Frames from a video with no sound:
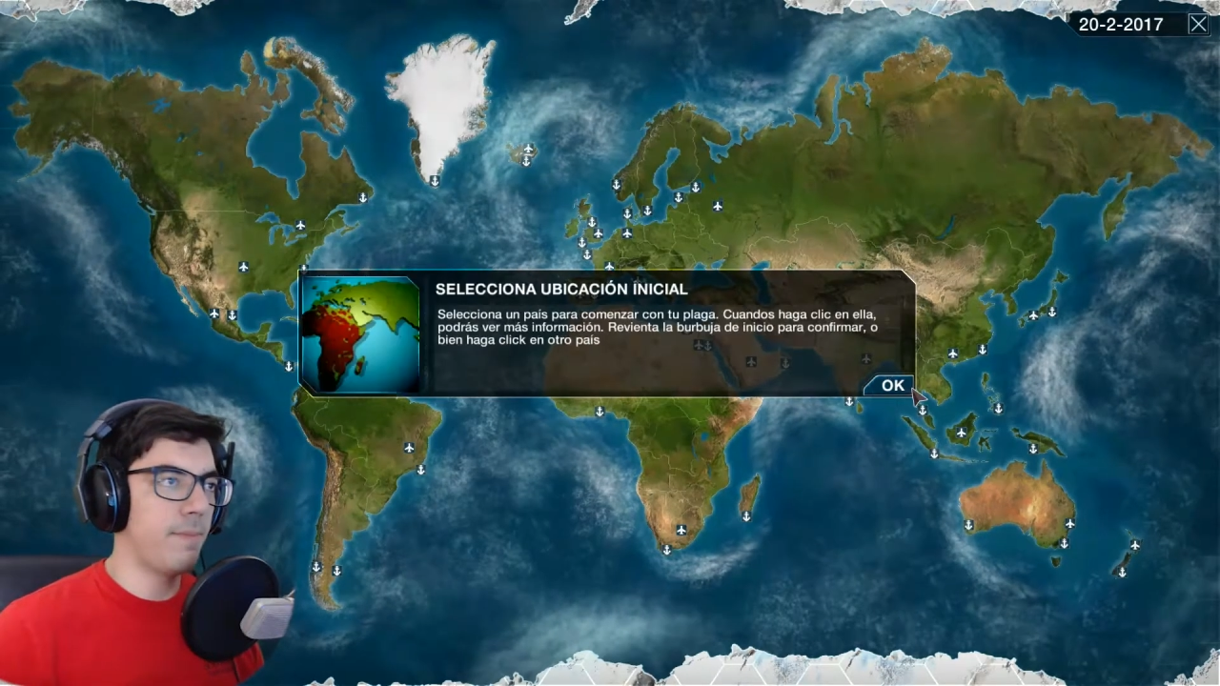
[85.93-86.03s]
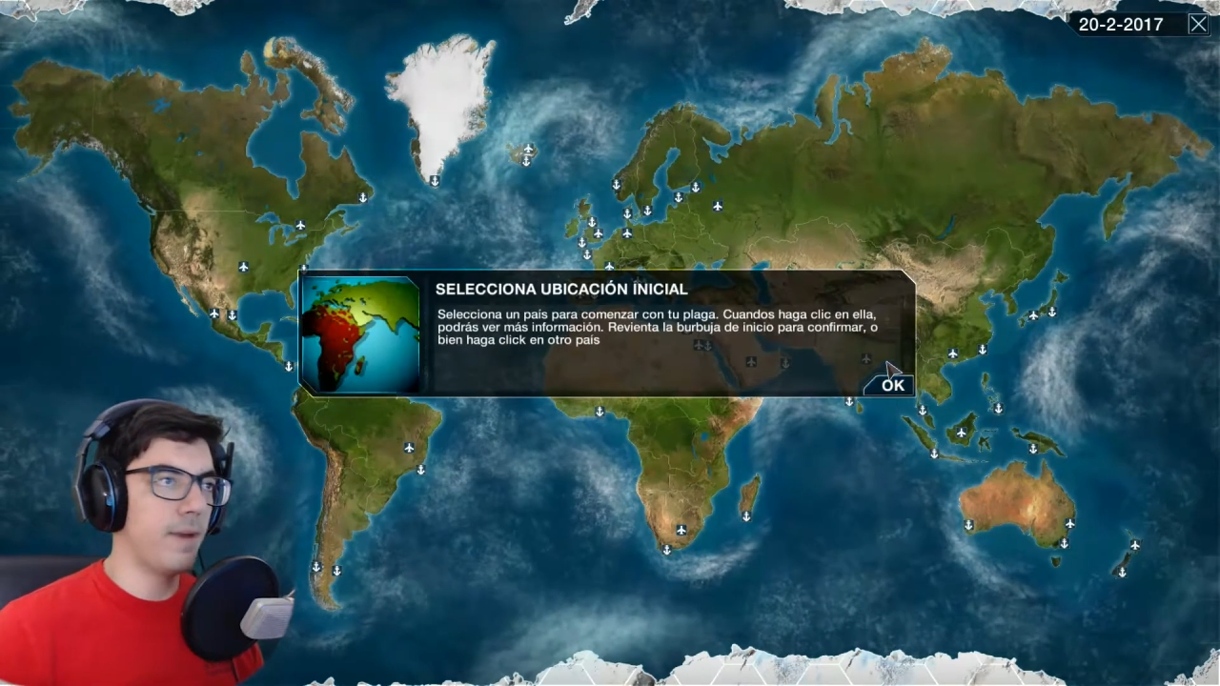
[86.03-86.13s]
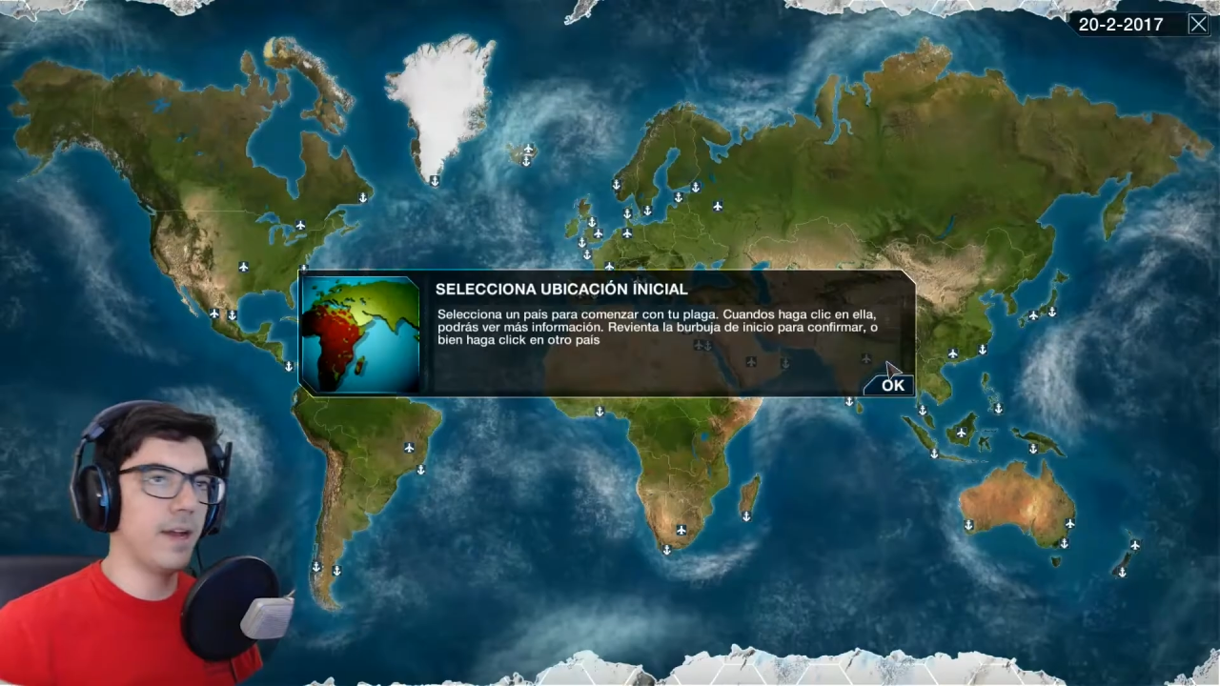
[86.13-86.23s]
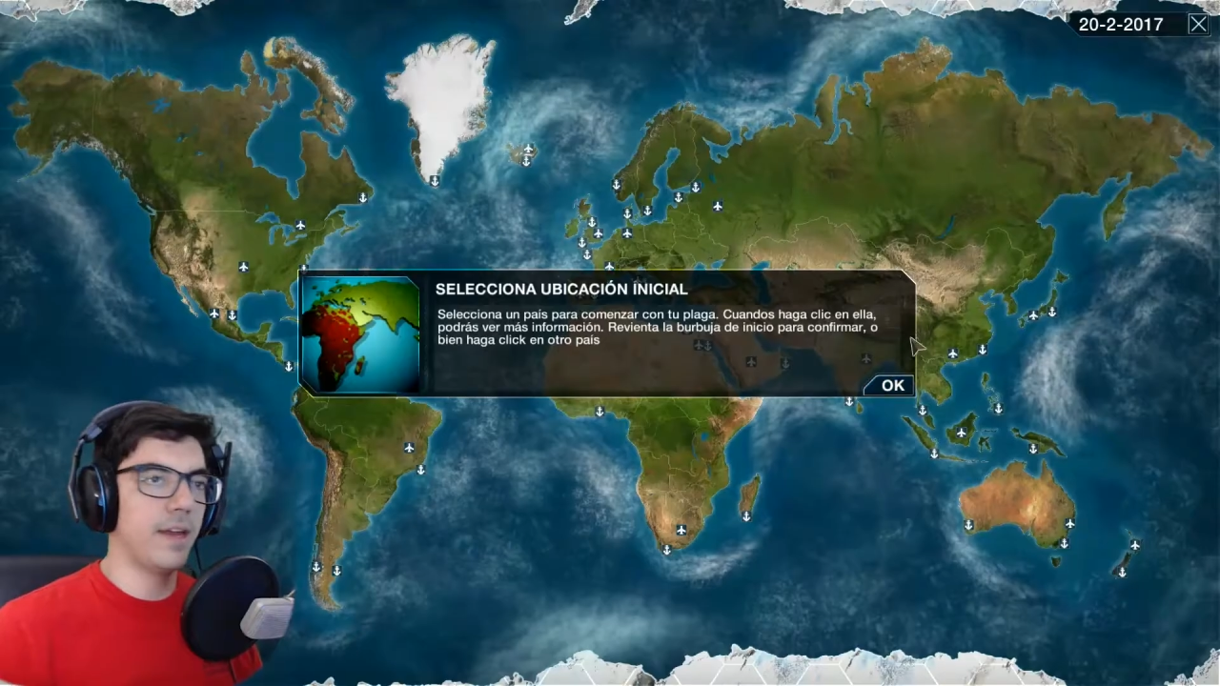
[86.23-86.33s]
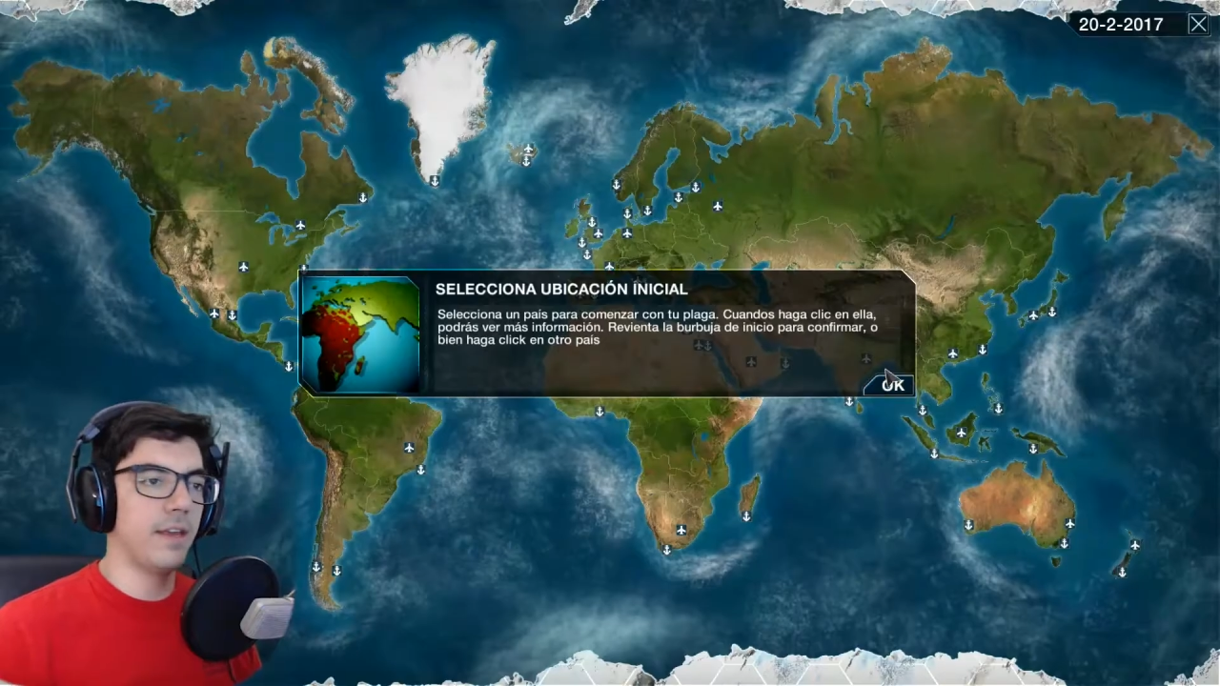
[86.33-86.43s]

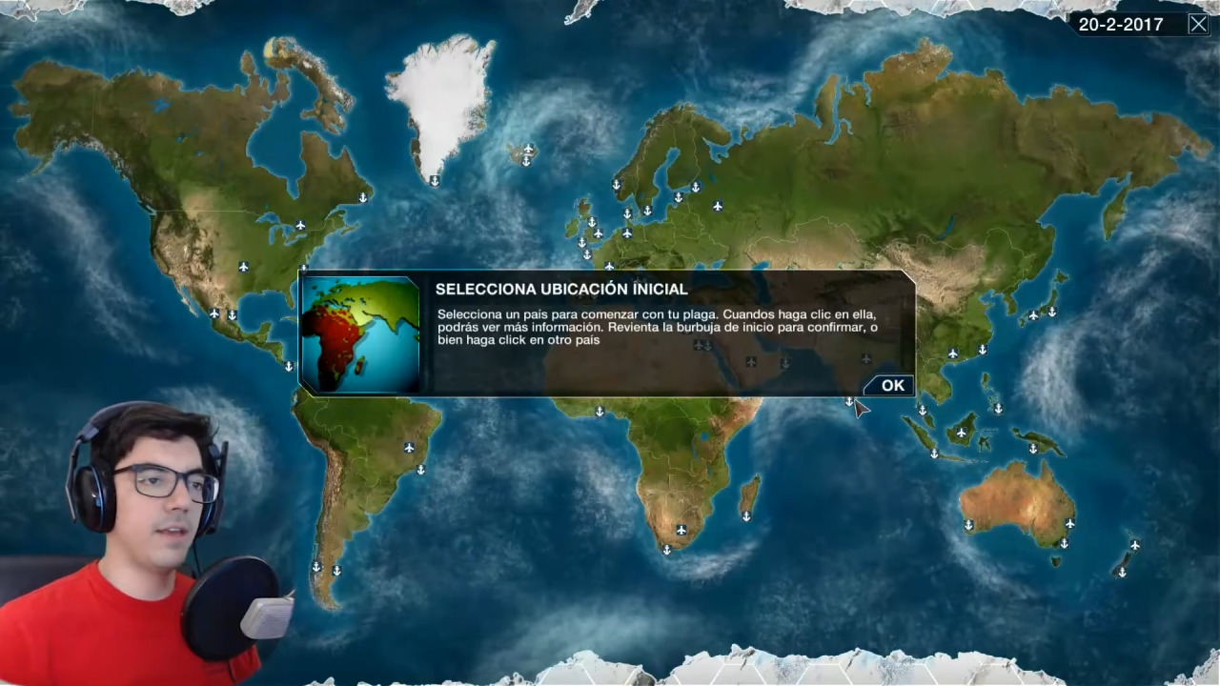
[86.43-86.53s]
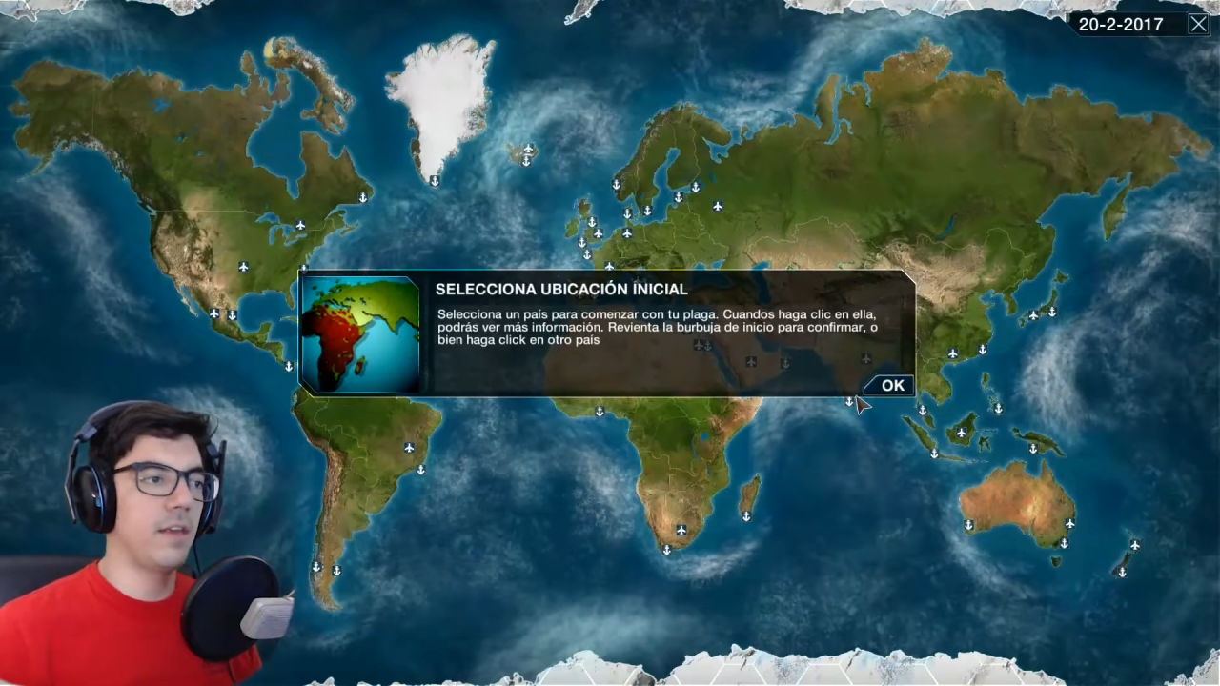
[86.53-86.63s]
Plugin